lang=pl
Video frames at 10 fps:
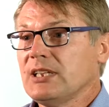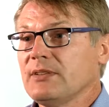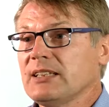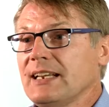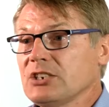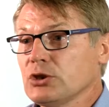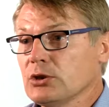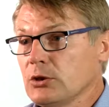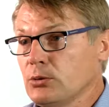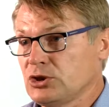nawet dalsze
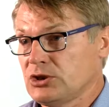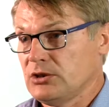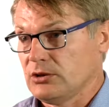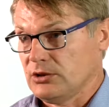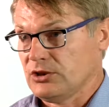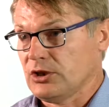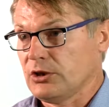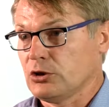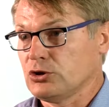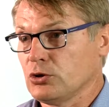odległości,
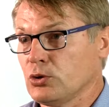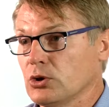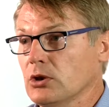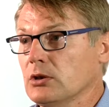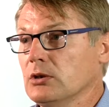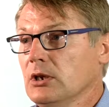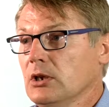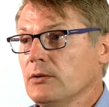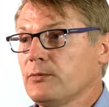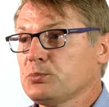jeżeli chodzi o Kutno,
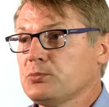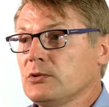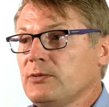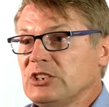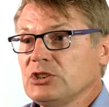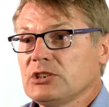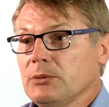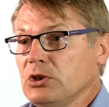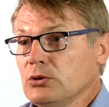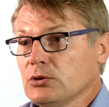
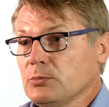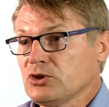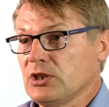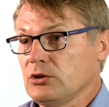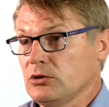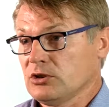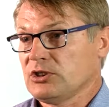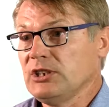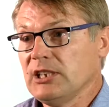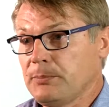20 minut można do
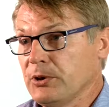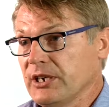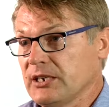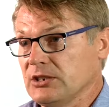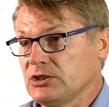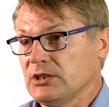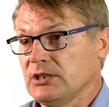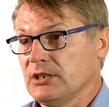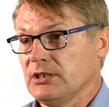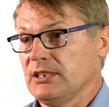Gostynina pojechać
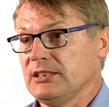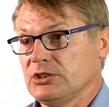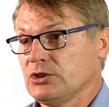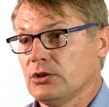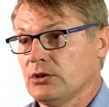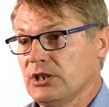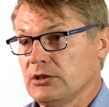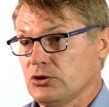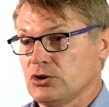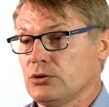e, nad jezioro,
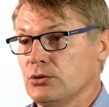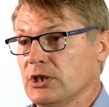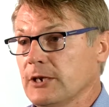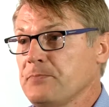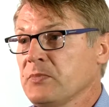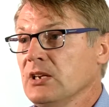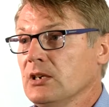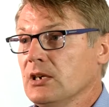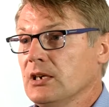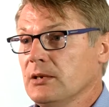jedno czy drugie.
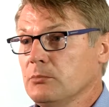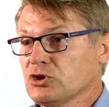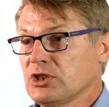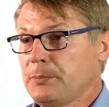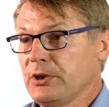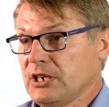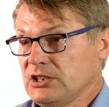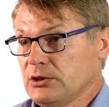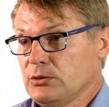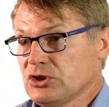E, można
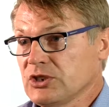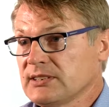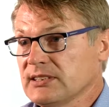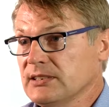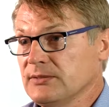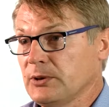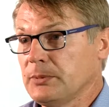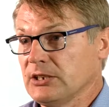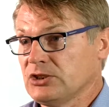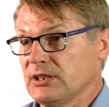pojechać do Łęczycy,
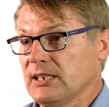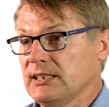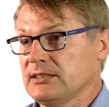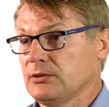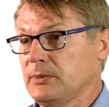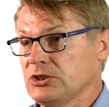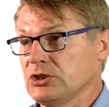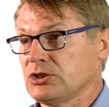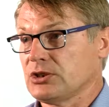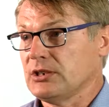wybrać się, tak?
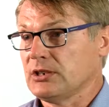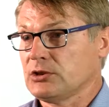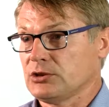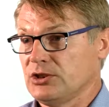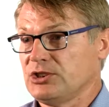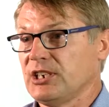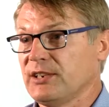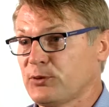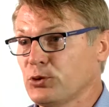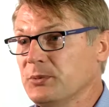Zobaczyć, e, co się
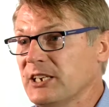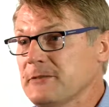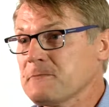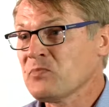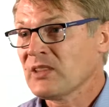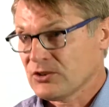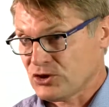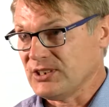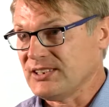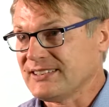dzieje w Tumie,
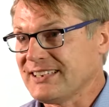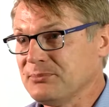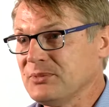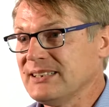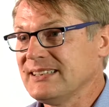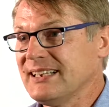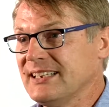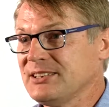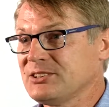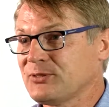czy tam
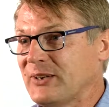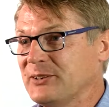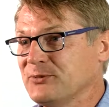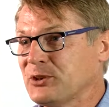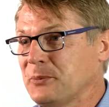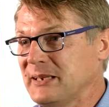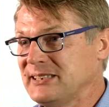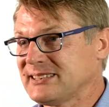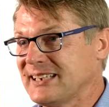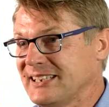dalej trwają
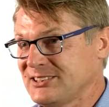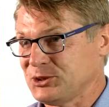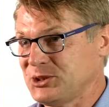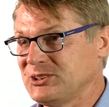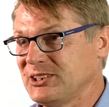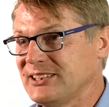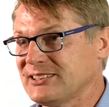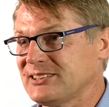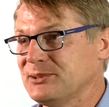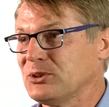wykopaliska, co się
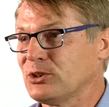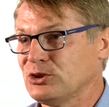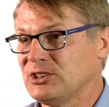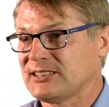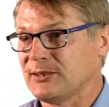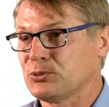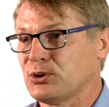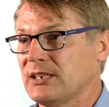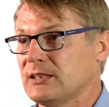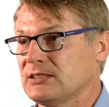dzieje z tym grodziskiem,
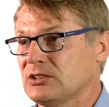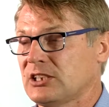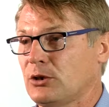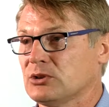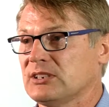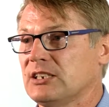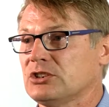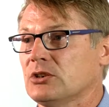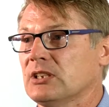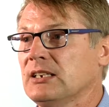które zostało
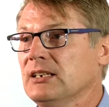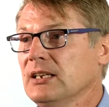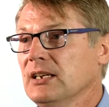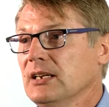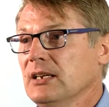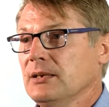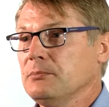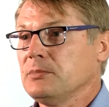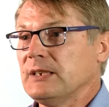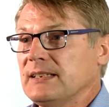znalezione.
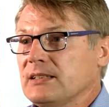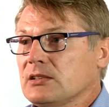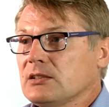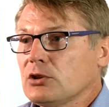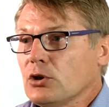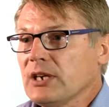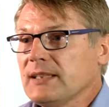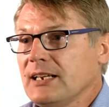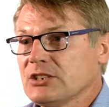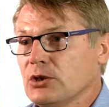Trochę
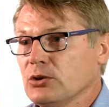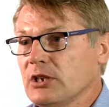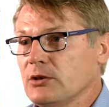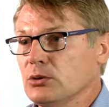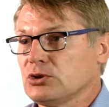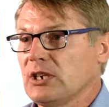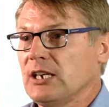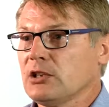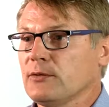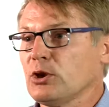dalsza odległość,
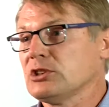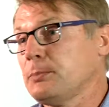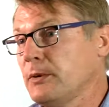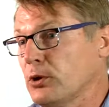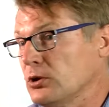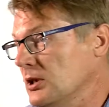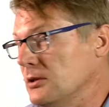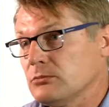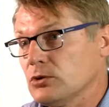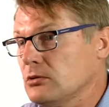ale to w drodze powrotnej
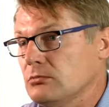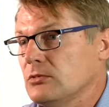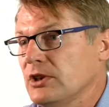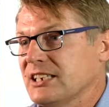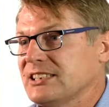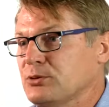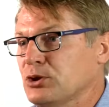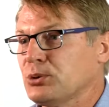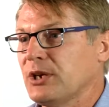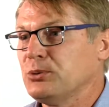no jak
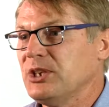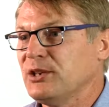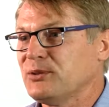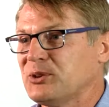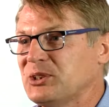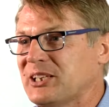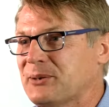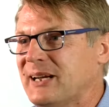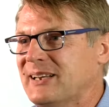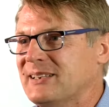zawsze tutaj u niej wody
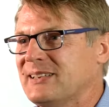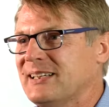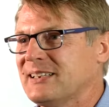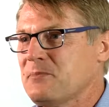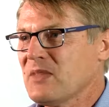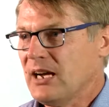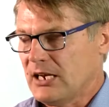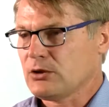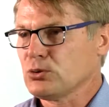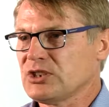termalne, tak?
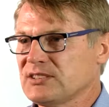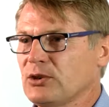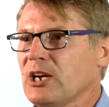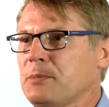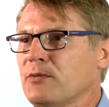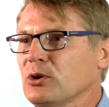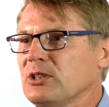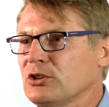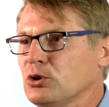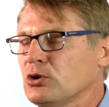Ale to już jest droga
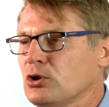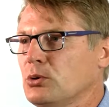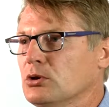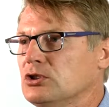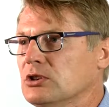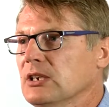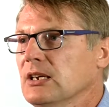powrotna do, do Łodzi.